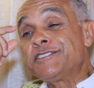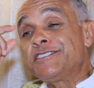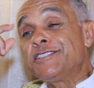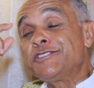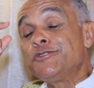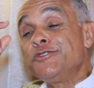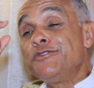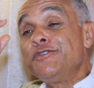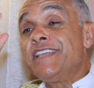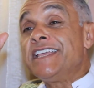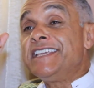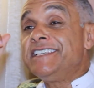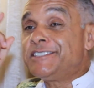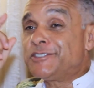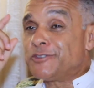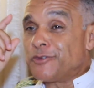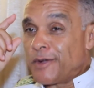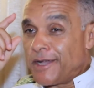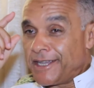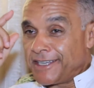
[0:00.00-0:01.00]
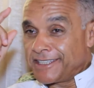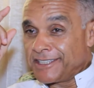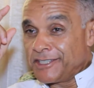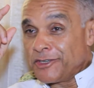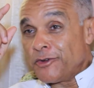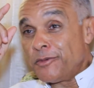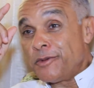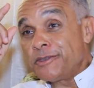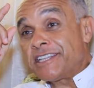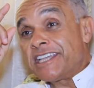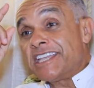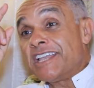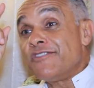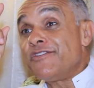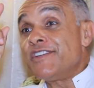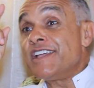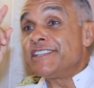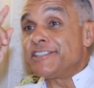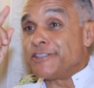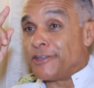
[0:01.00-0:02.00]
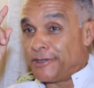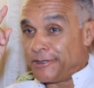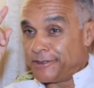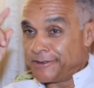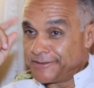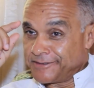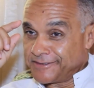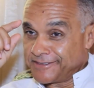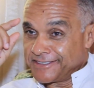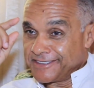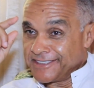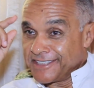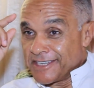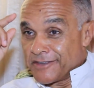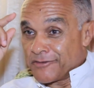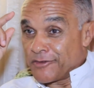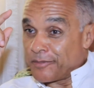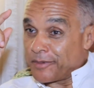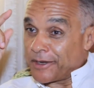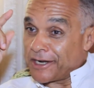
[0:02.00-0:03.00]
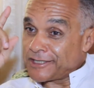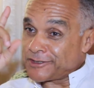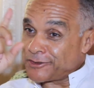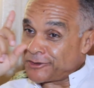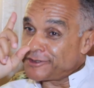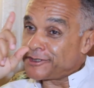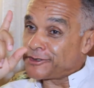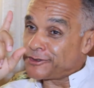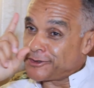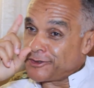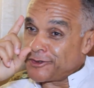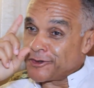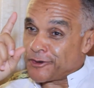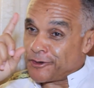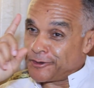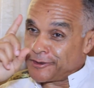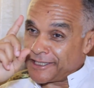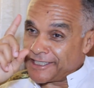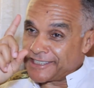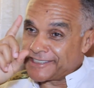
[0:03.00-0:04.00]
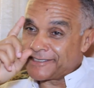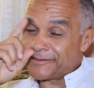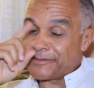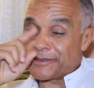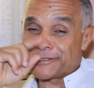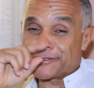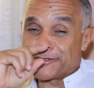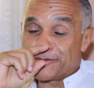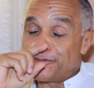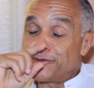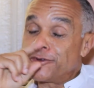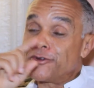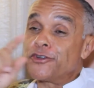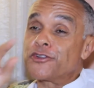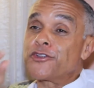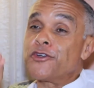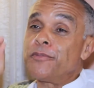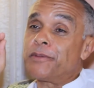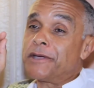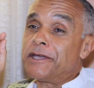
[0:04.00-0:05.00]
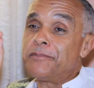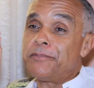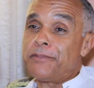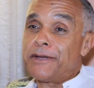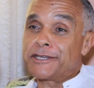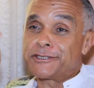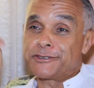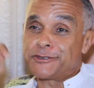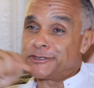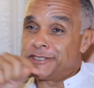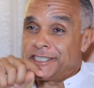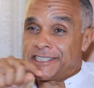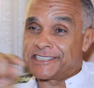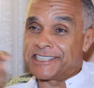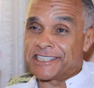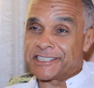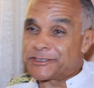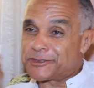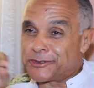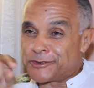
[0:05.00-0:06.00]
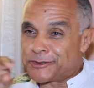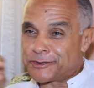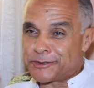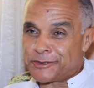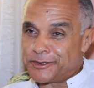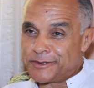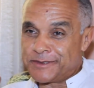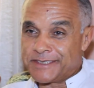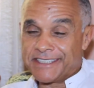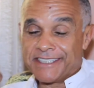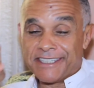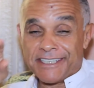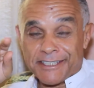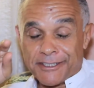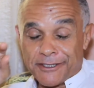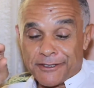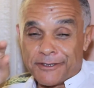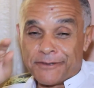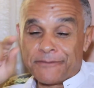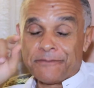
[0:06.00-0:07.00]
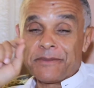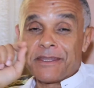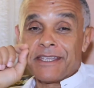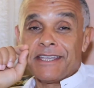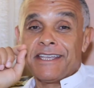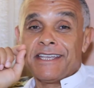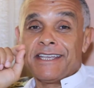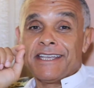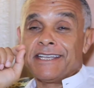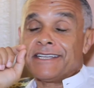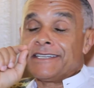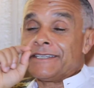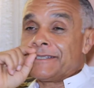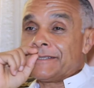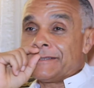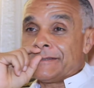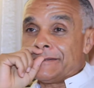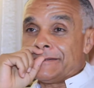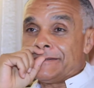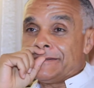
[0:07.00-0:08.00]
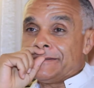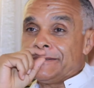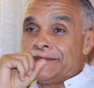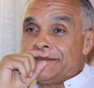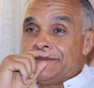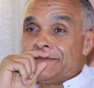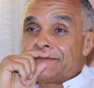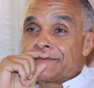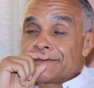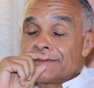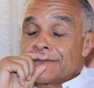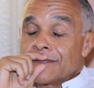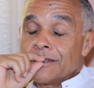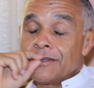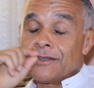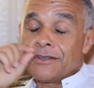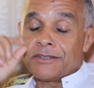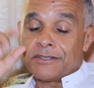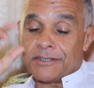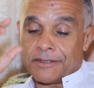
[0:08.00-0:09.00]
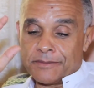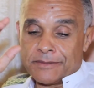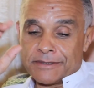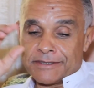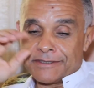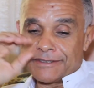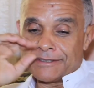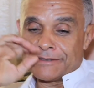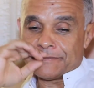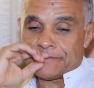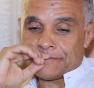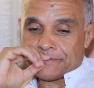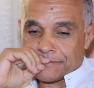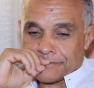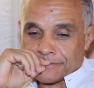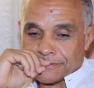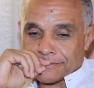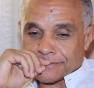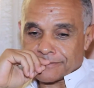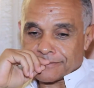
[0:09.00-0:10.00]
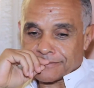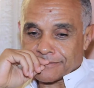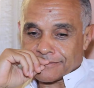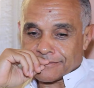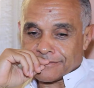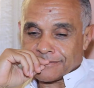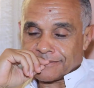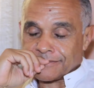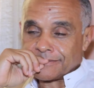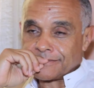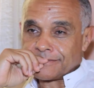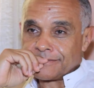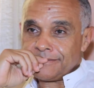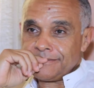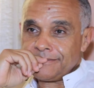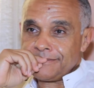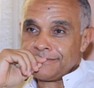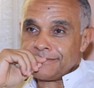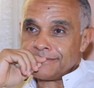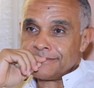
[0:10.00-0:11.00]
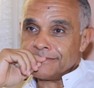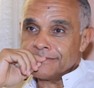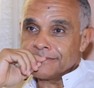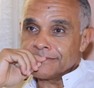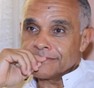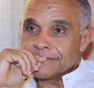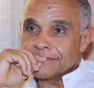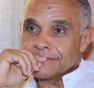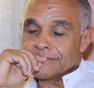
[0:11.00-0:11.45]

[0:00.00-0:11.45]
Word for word: C'est une vieille histoire qui remonte à il y a 20 ans. Il ne faut pas la sortir de son contexte, parce que pour qu'on ne comprenne pas que je cherche quelque chose aujourd'hui. Non, non, non. parce qu'on est en crise, en fait. Parce qu'aucune aucune équipe africaine. Voilà.